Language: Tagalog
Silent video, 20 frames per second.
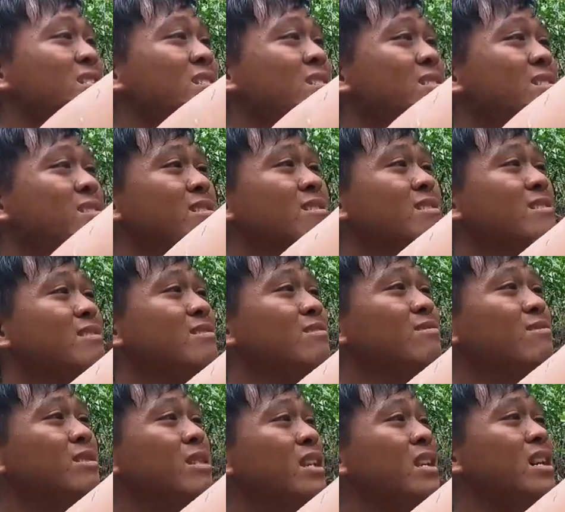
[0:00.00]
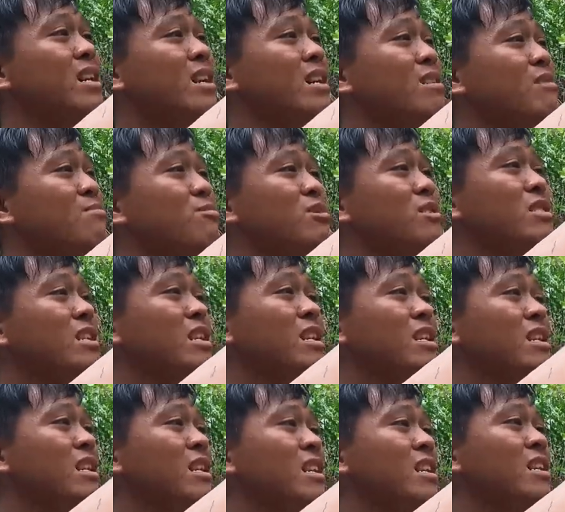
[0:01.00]
Shout out kuya. Kuya, musta ka
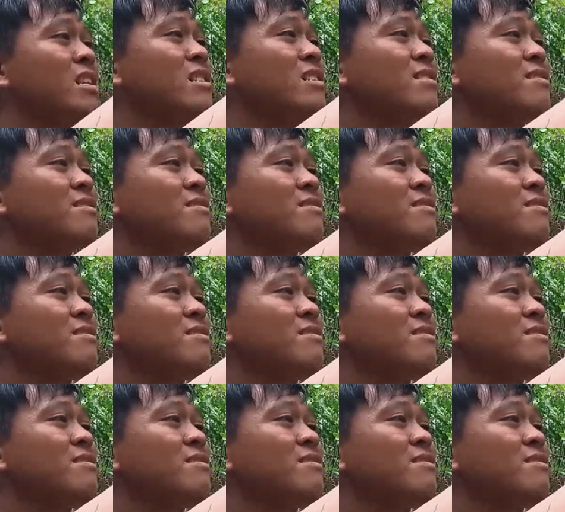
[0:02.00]
na?